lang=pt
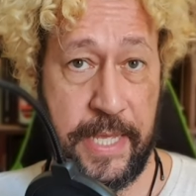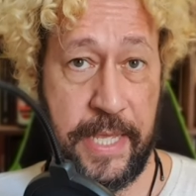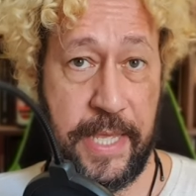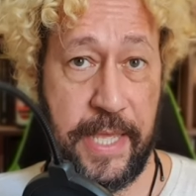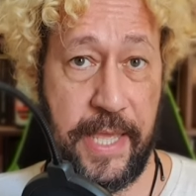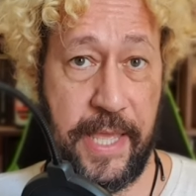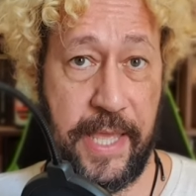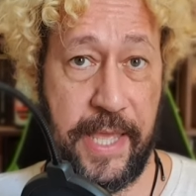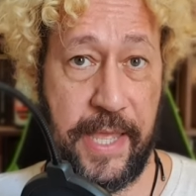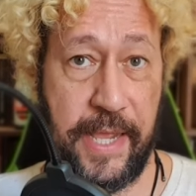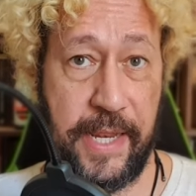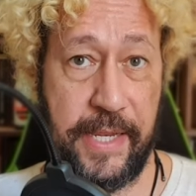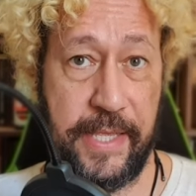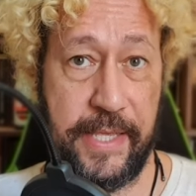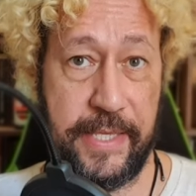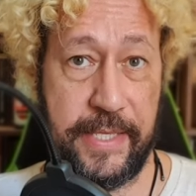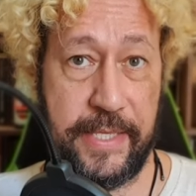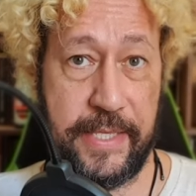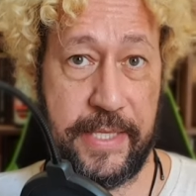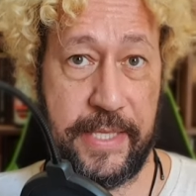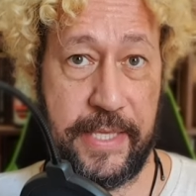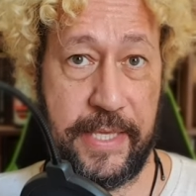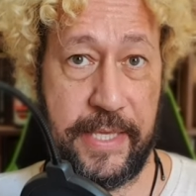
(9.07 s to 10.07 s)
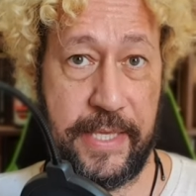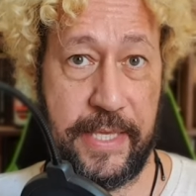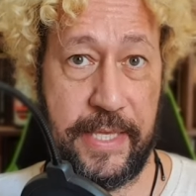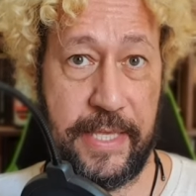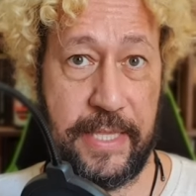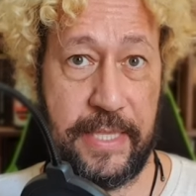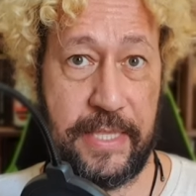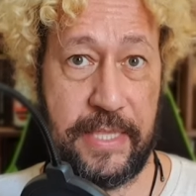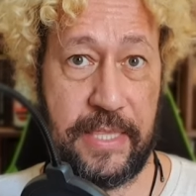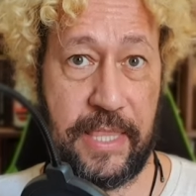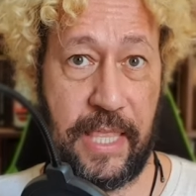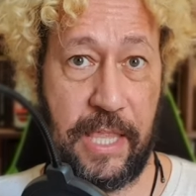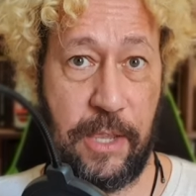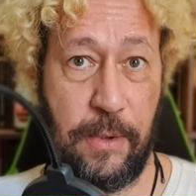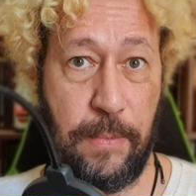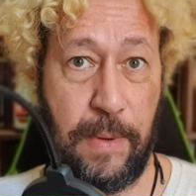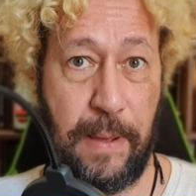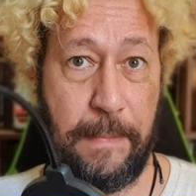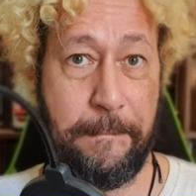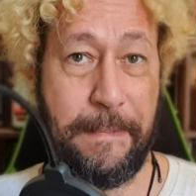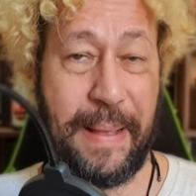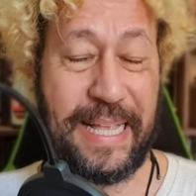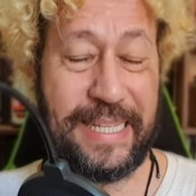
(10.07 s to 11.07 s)
Ele que tem
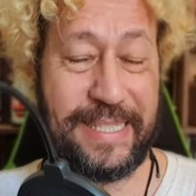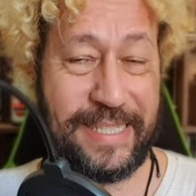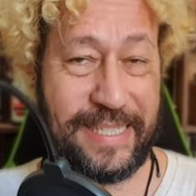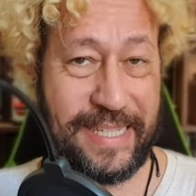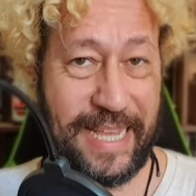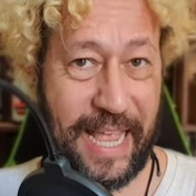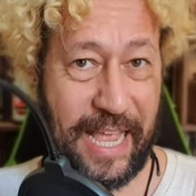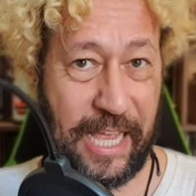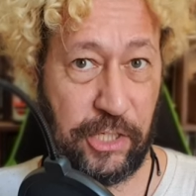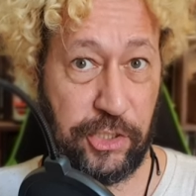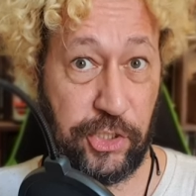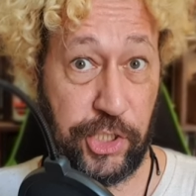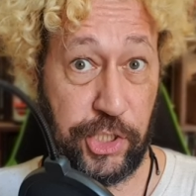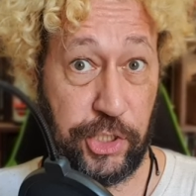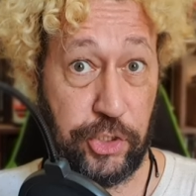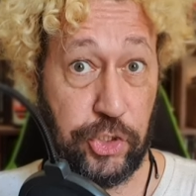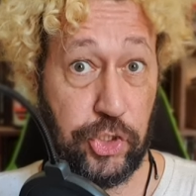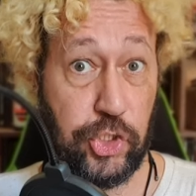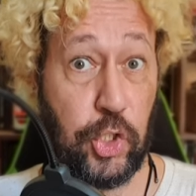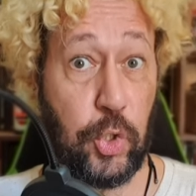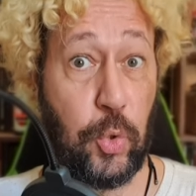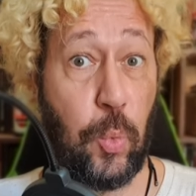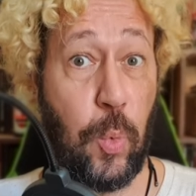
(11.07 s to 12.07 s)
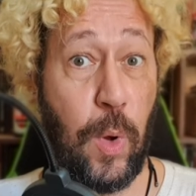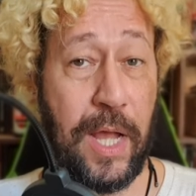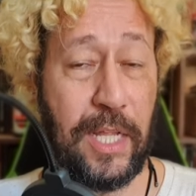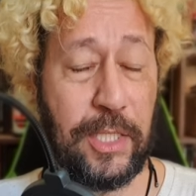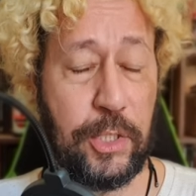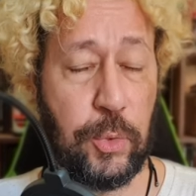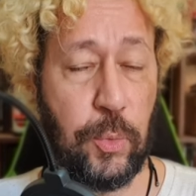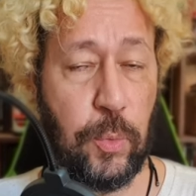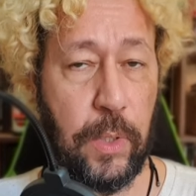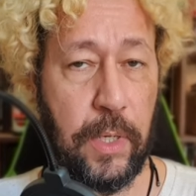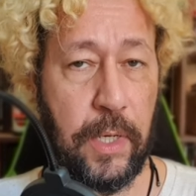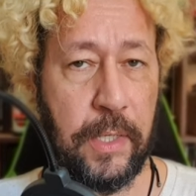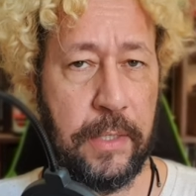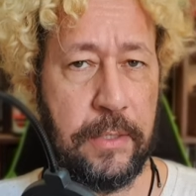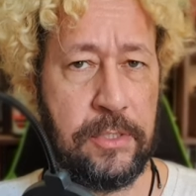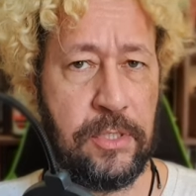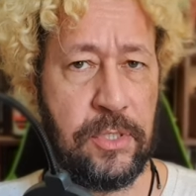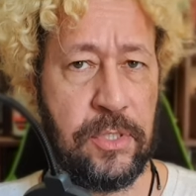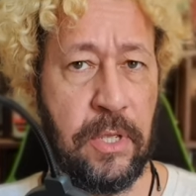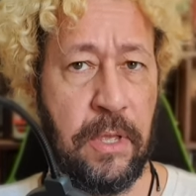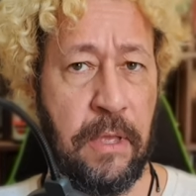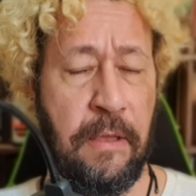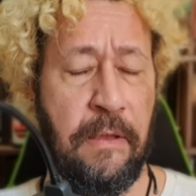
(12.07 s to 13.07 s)
uma passagem de quatro
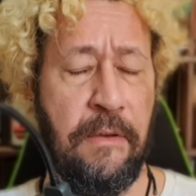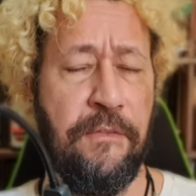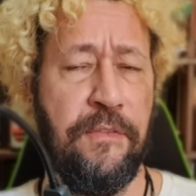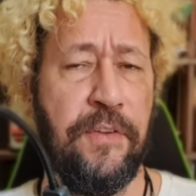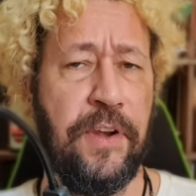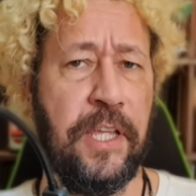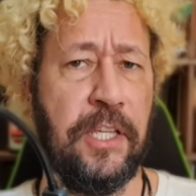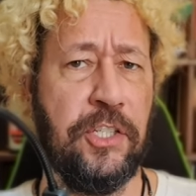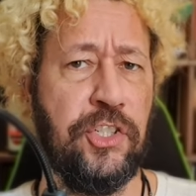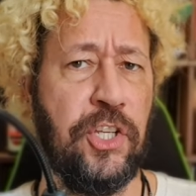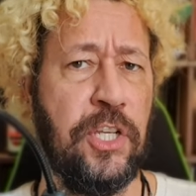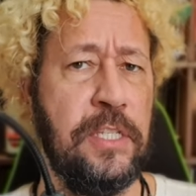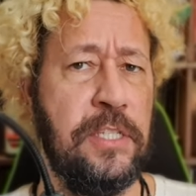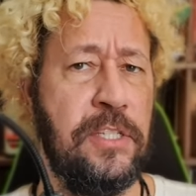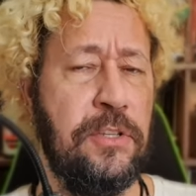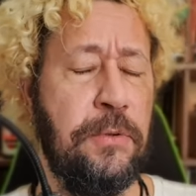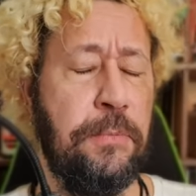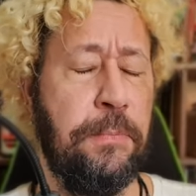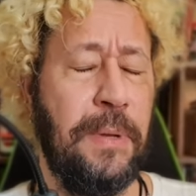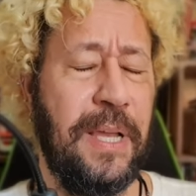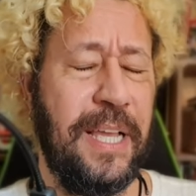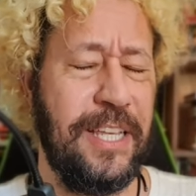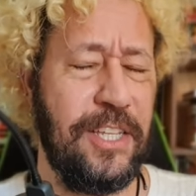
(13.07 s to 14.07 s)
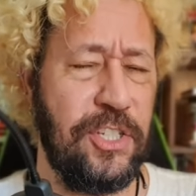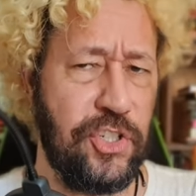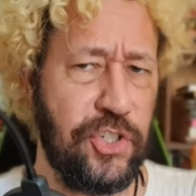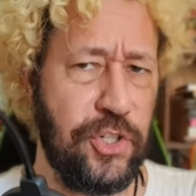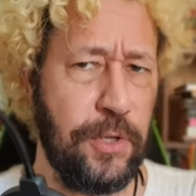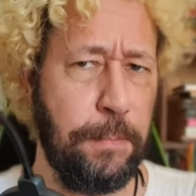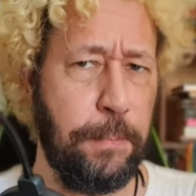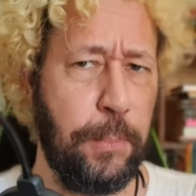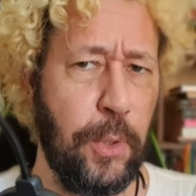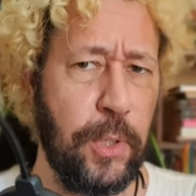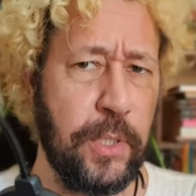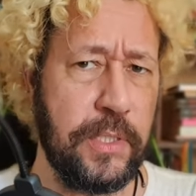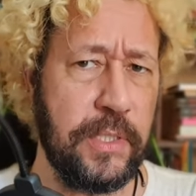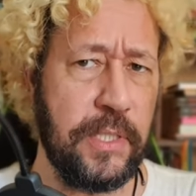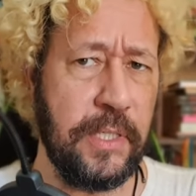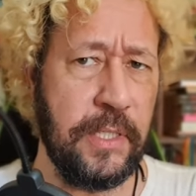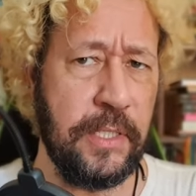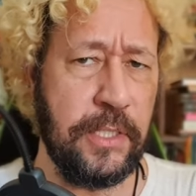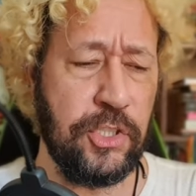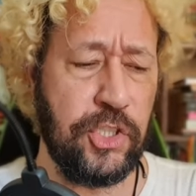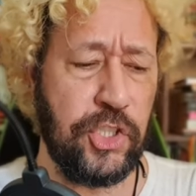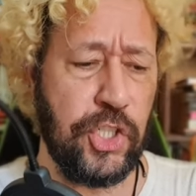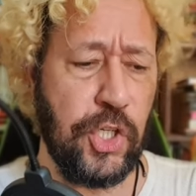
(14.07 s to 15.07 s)
anos frente a este
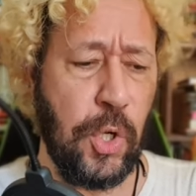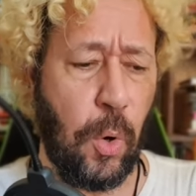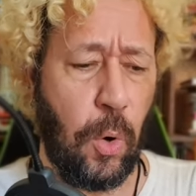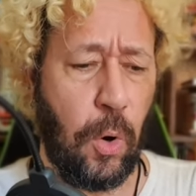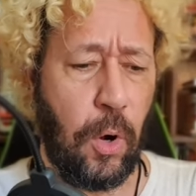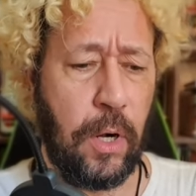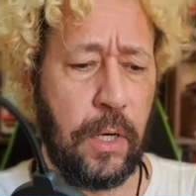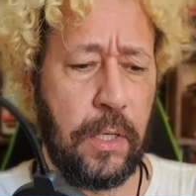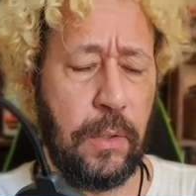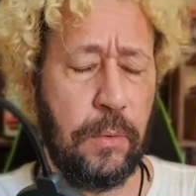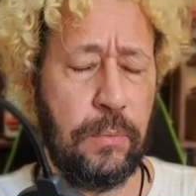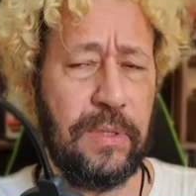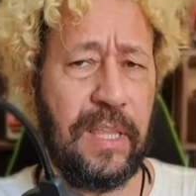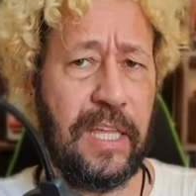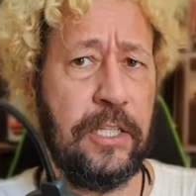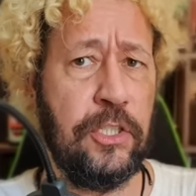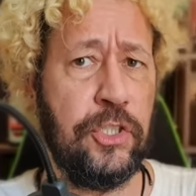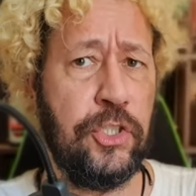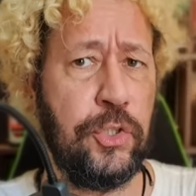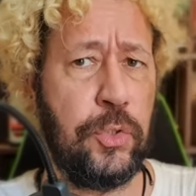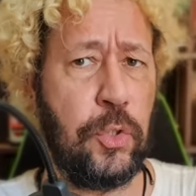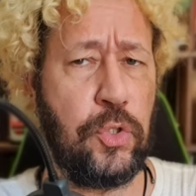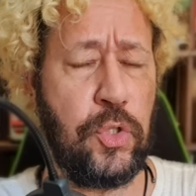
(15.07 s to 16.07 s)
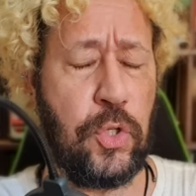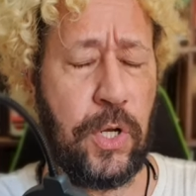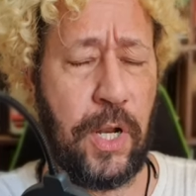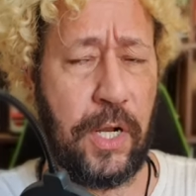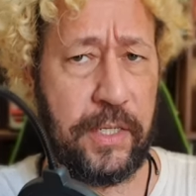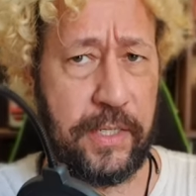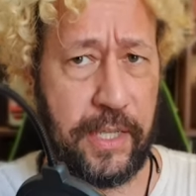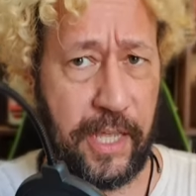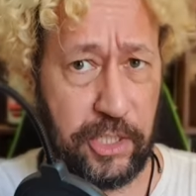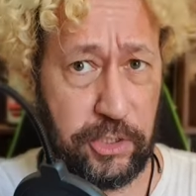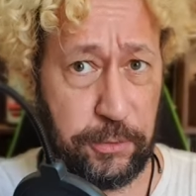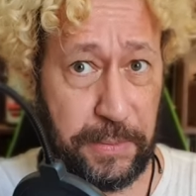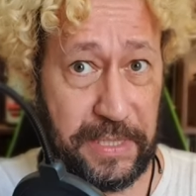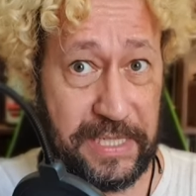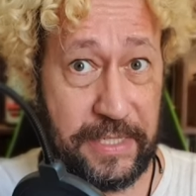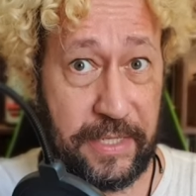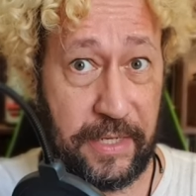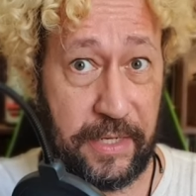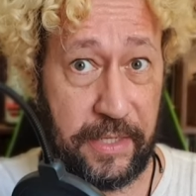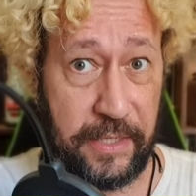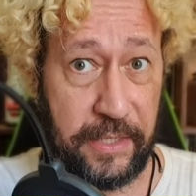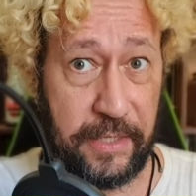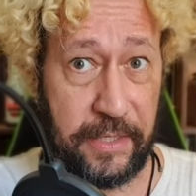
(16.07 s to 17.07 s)
importante órgão da institucionalidade
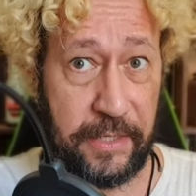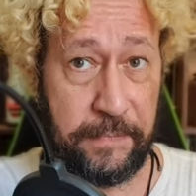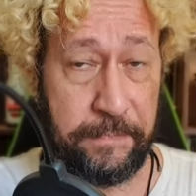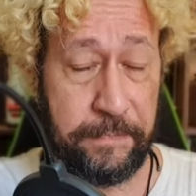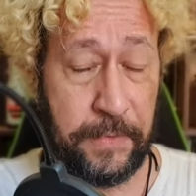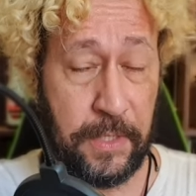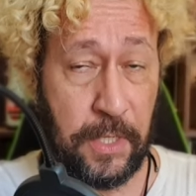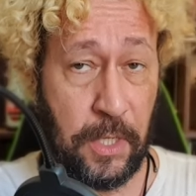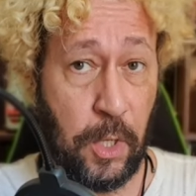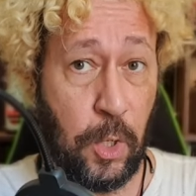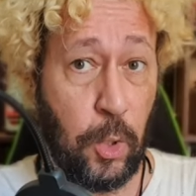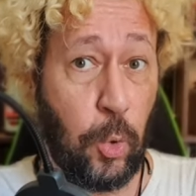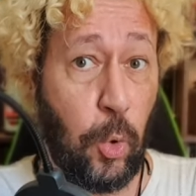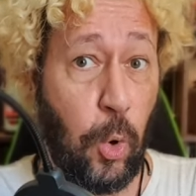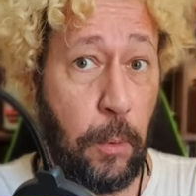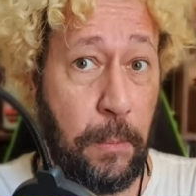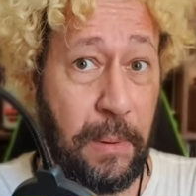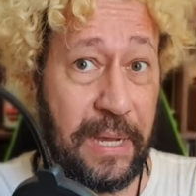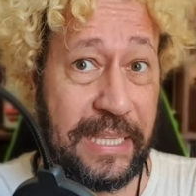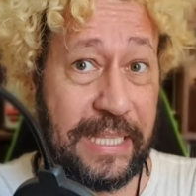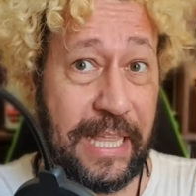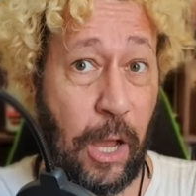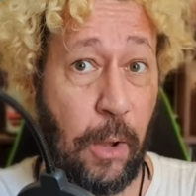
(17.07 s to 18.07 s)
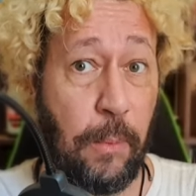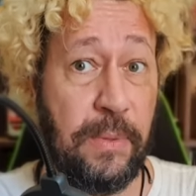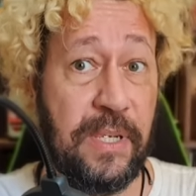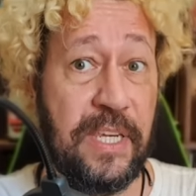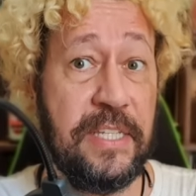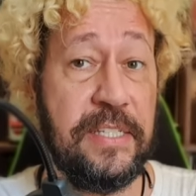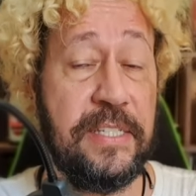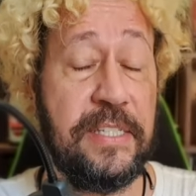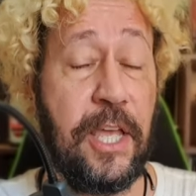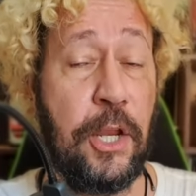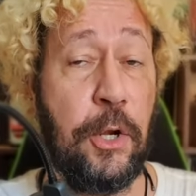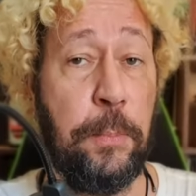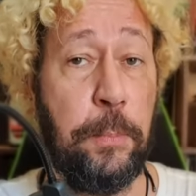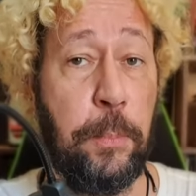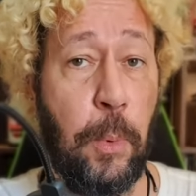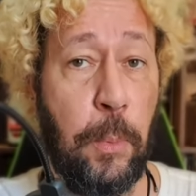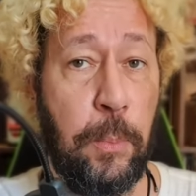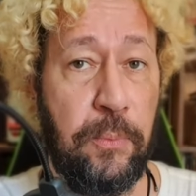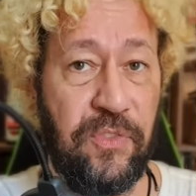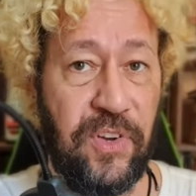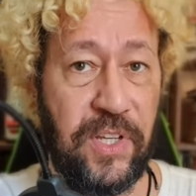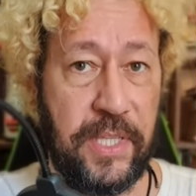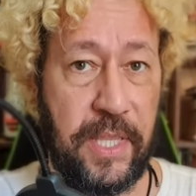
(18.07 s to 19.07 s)
brasileira, comandar o Ministério
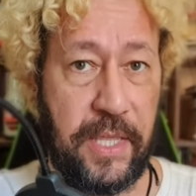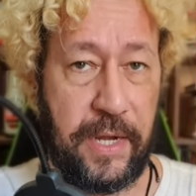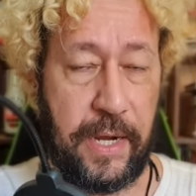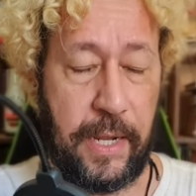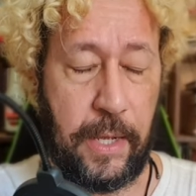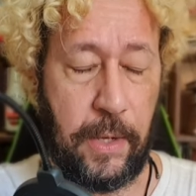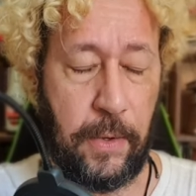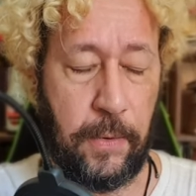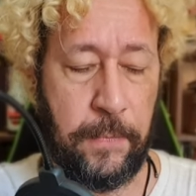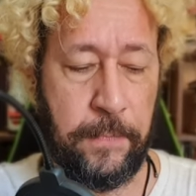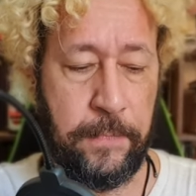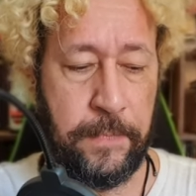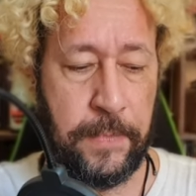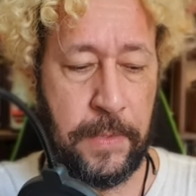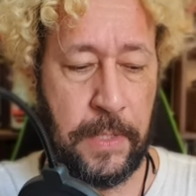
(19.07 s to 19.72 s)
Público Federal.